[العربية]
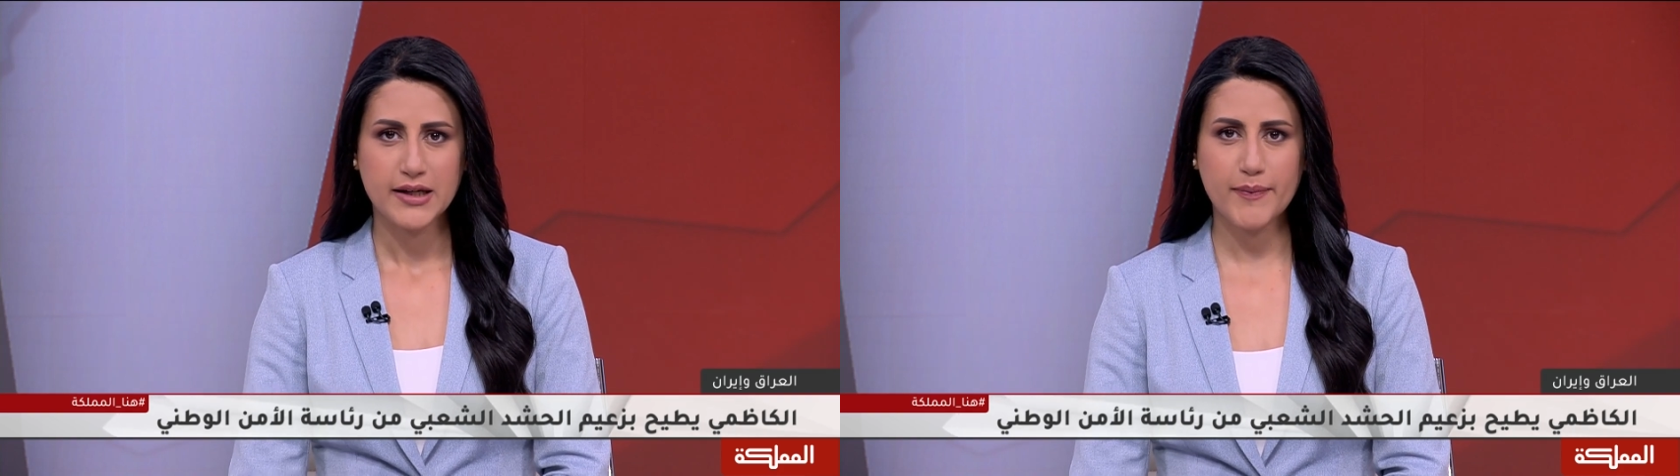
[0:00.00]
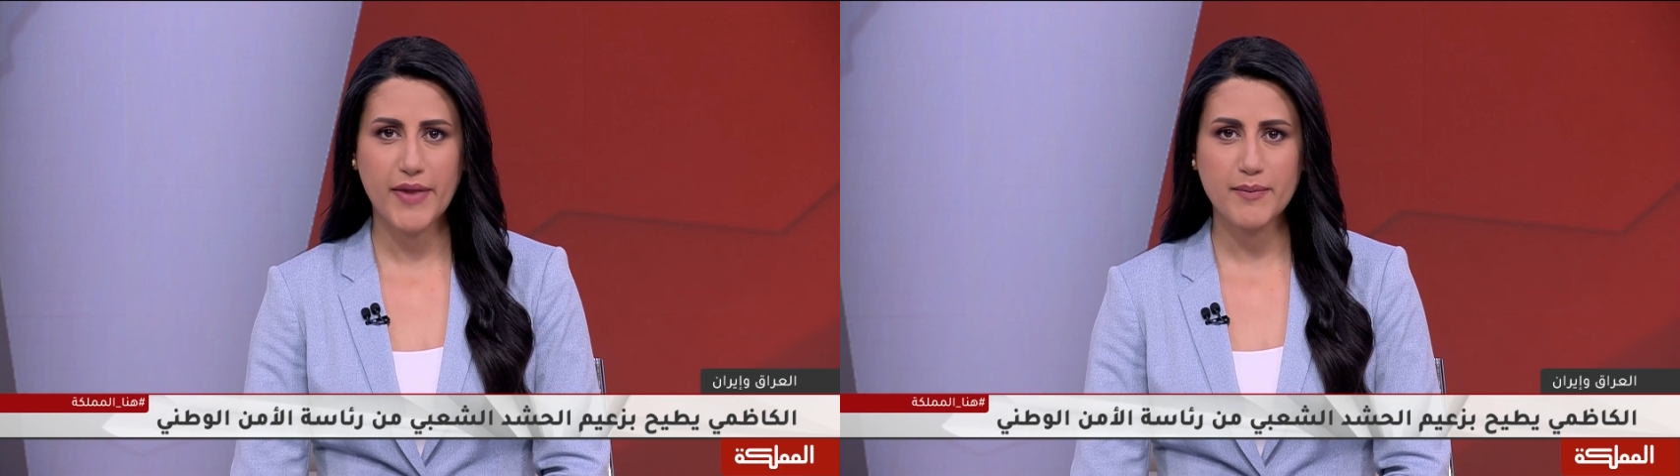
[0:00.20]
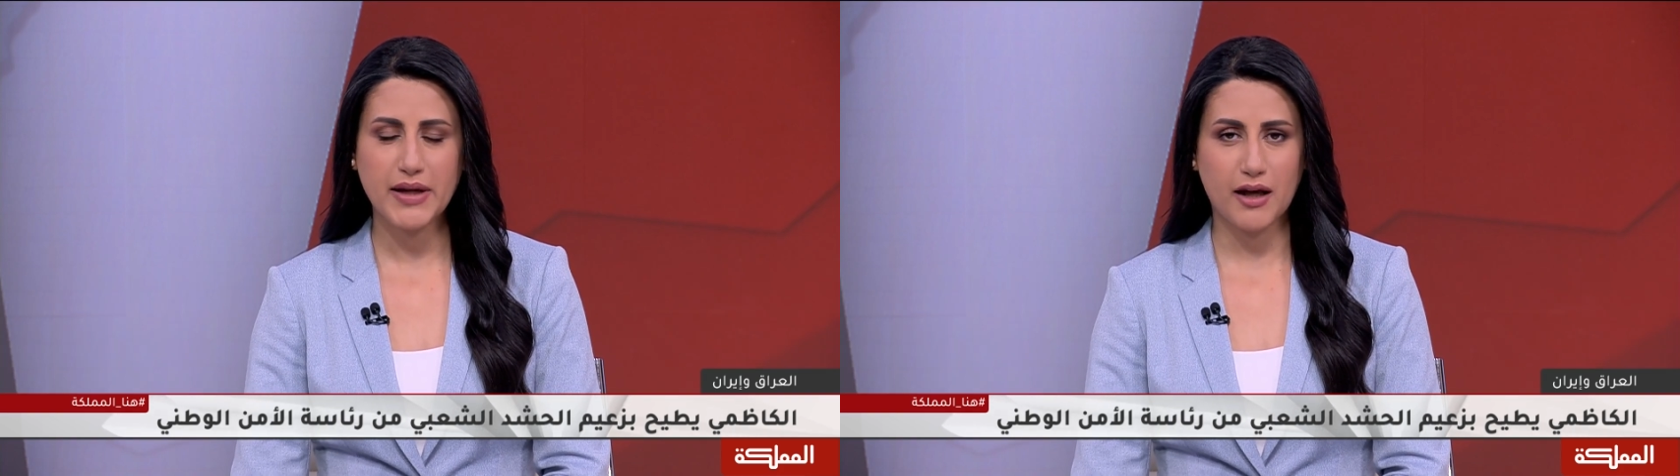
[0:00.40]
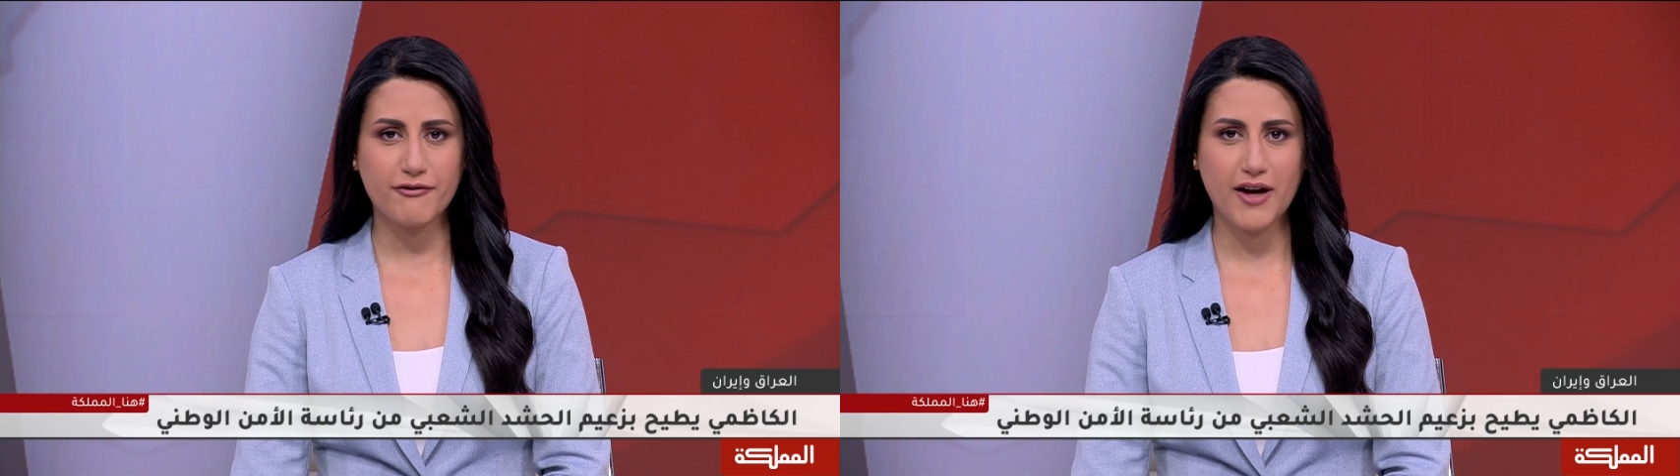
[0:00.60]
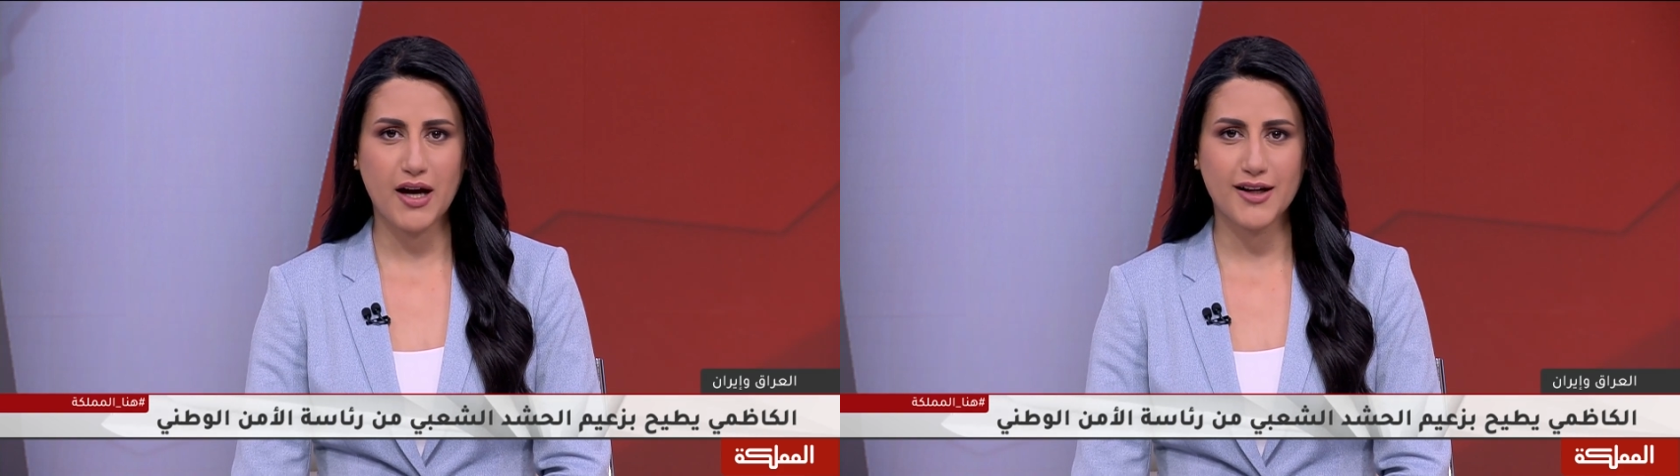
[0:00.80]
نبدأ من
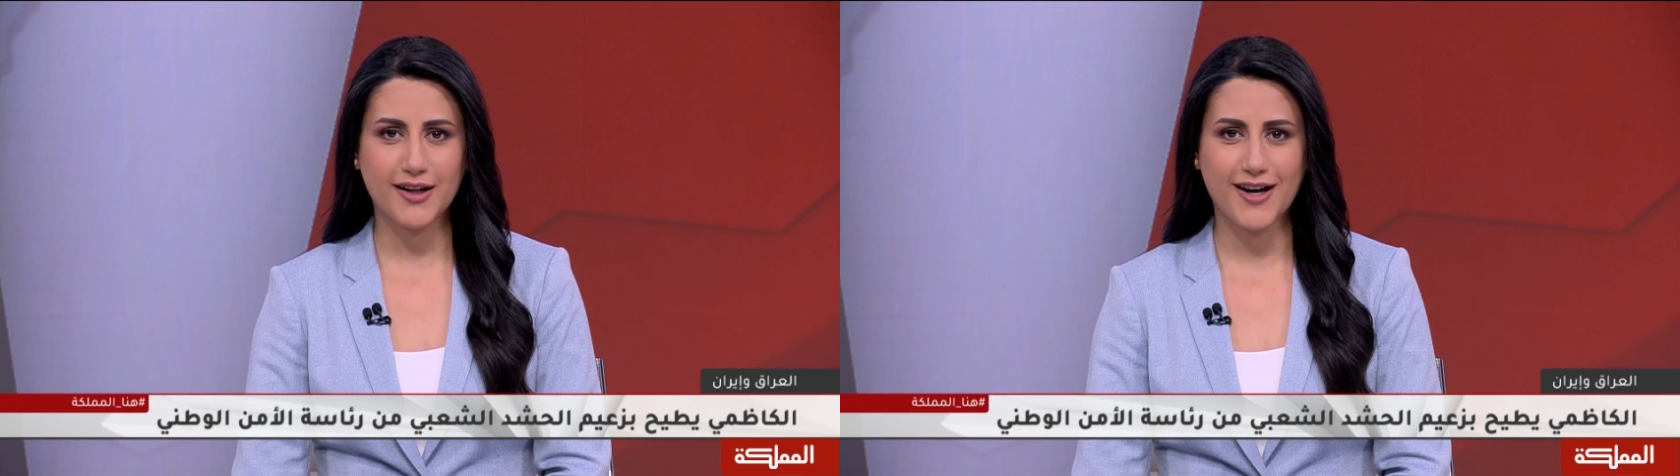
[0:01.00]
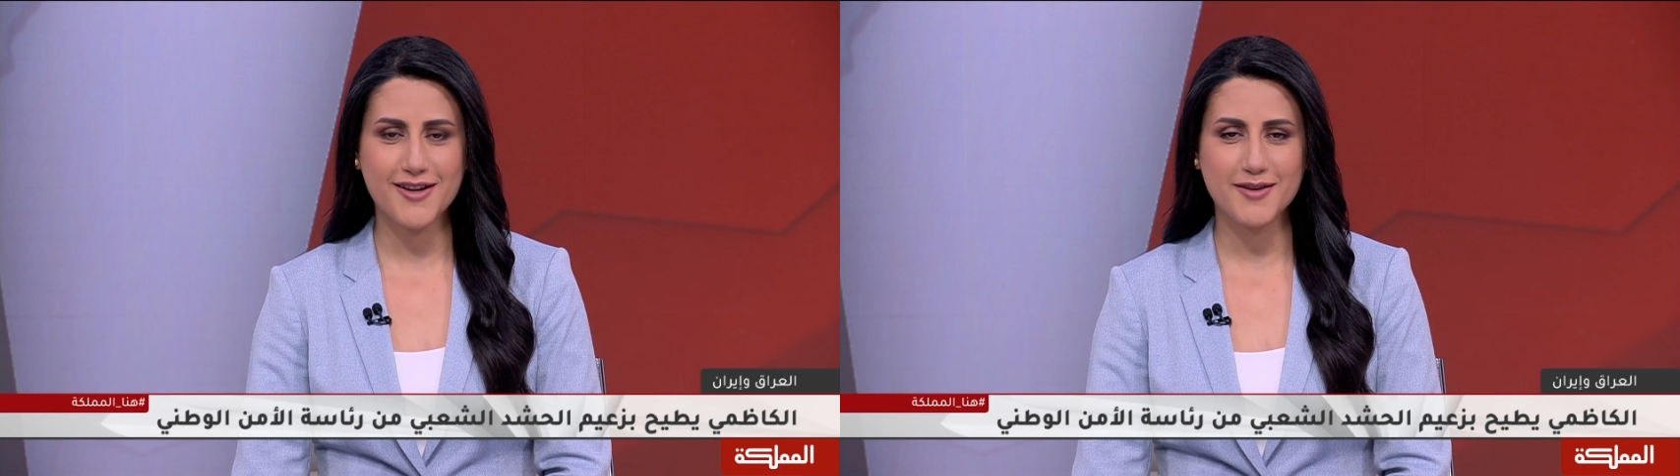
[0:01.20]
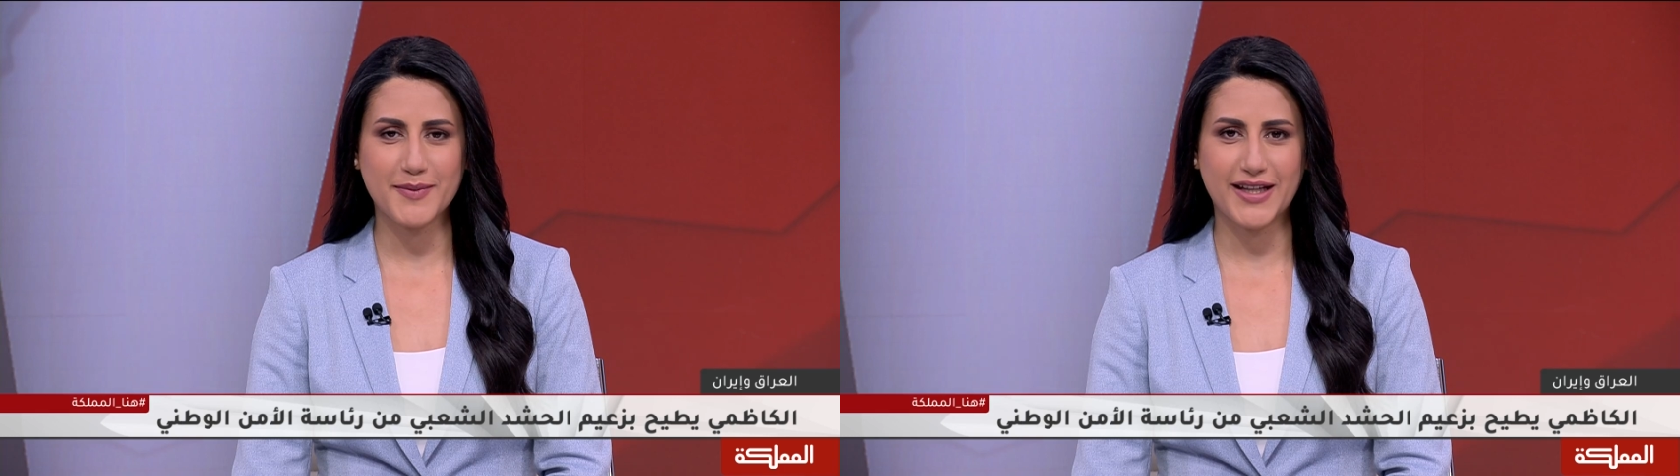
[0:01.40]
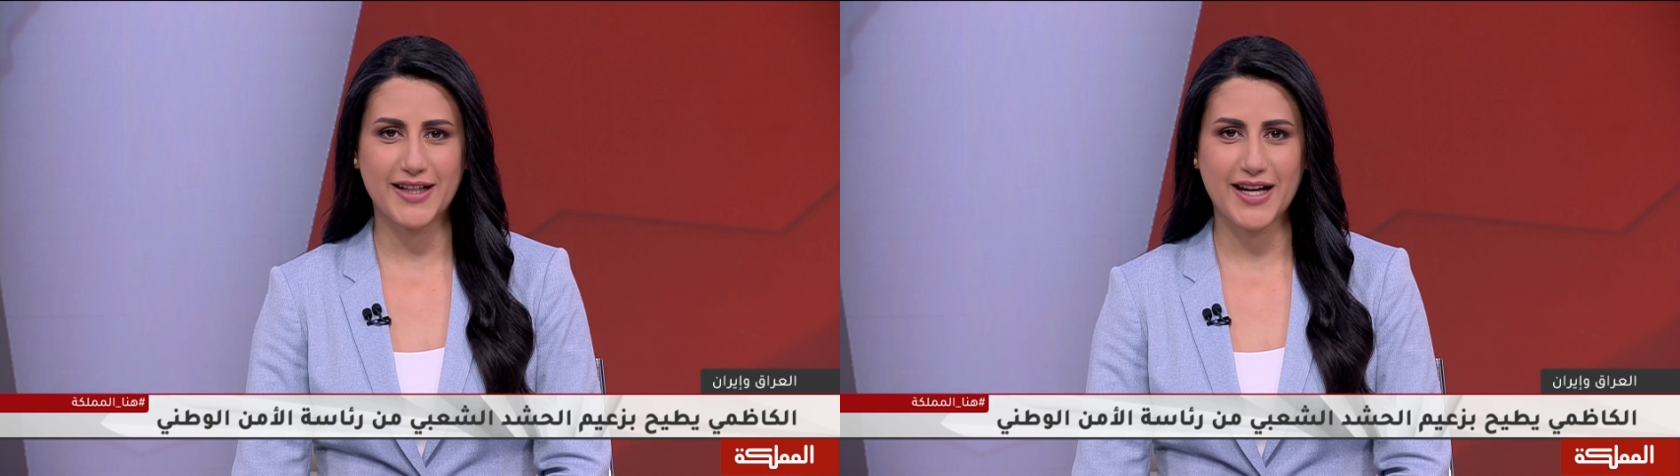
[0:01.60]
إعفاء الكاظمي